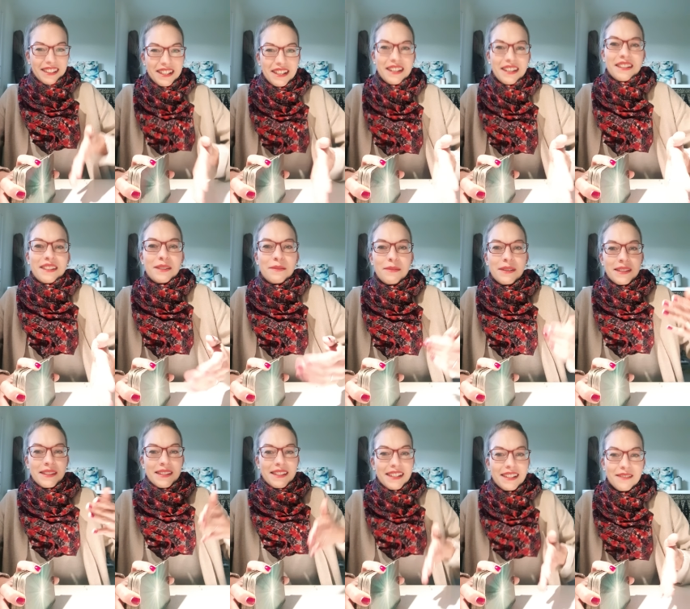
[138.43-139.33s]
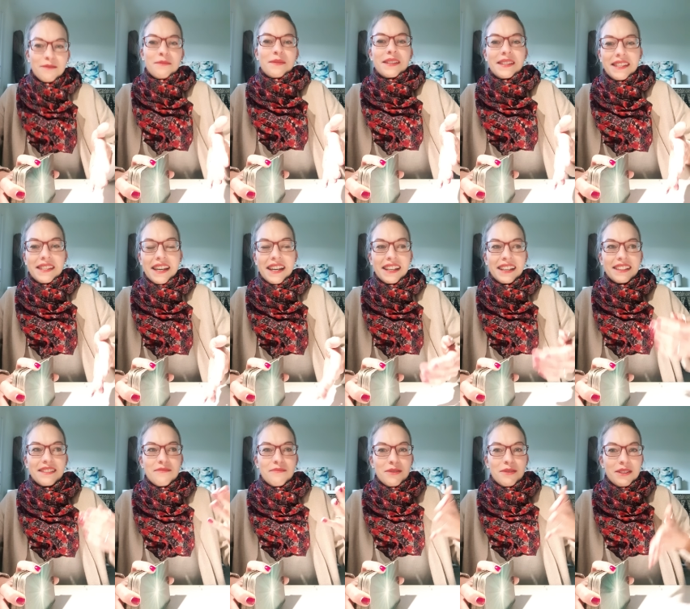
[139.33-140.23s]
j'ai un espèce d'élan
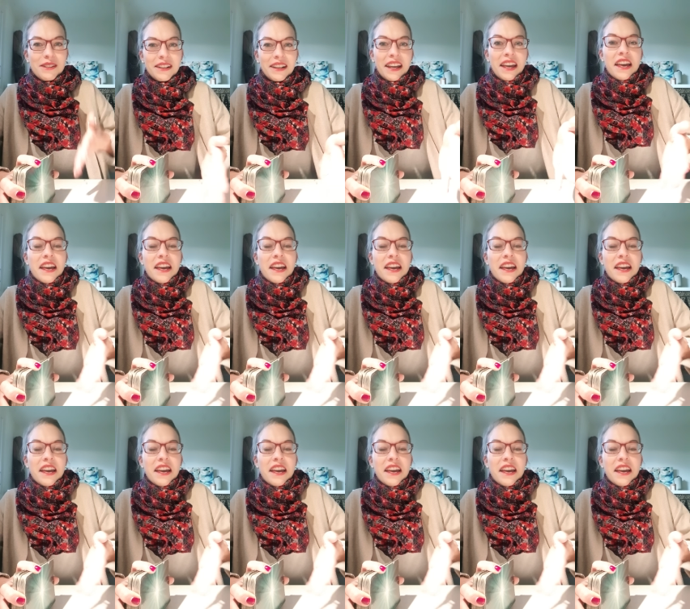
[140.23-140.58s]
bizarre mon corps